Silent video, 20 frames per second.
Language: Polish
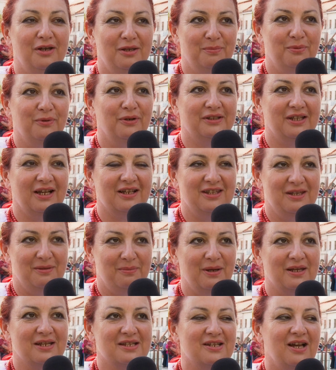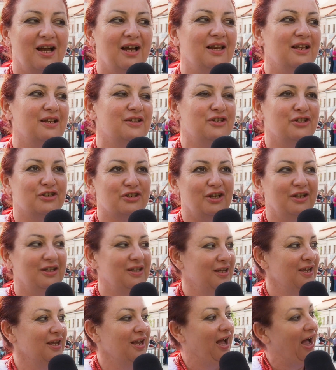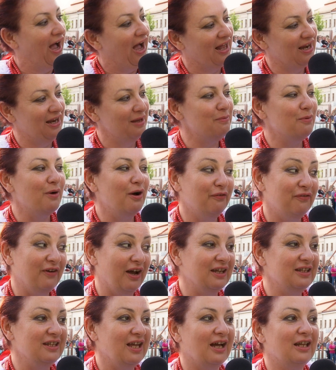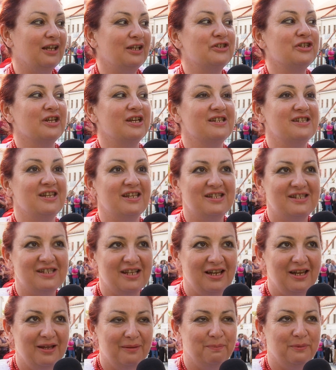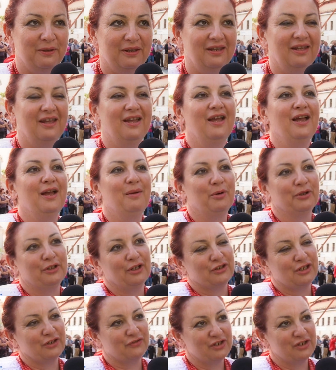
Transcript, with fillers: i było tak nie bardzo, ale dzisiaj... Ale było fajnie. Ale było fajnie, ale dzisiaj jest jeszcze lepiej, bo to się